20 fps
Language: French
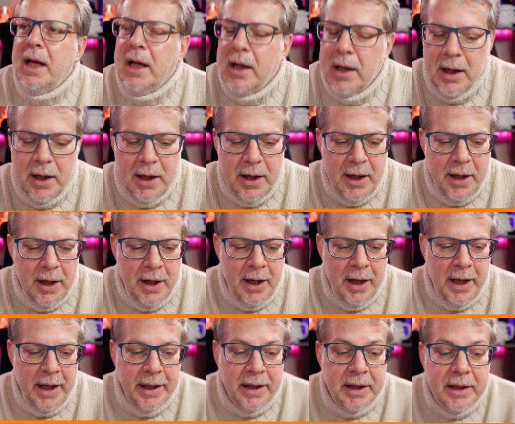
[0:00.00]
Euh,
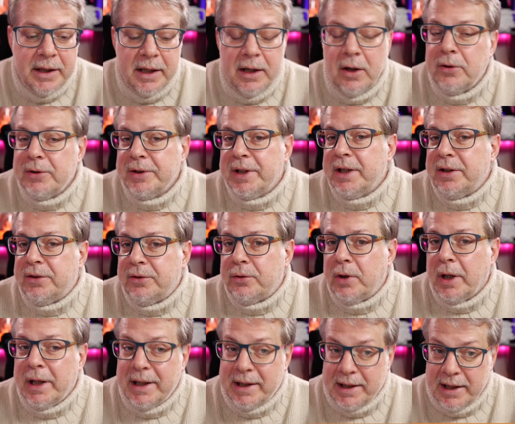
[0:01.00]
et, qui rendrait,
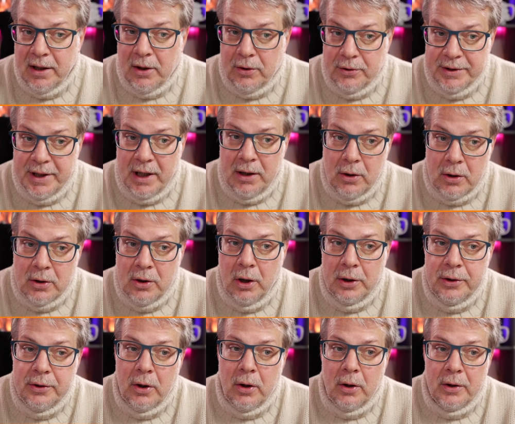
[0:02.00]
et qui rendait leur
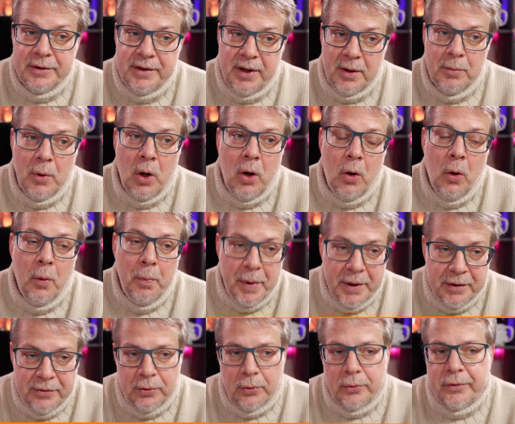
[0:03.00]
code entièrement
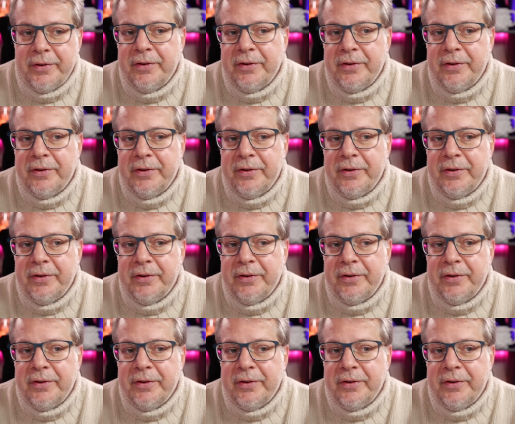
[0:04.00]
open source.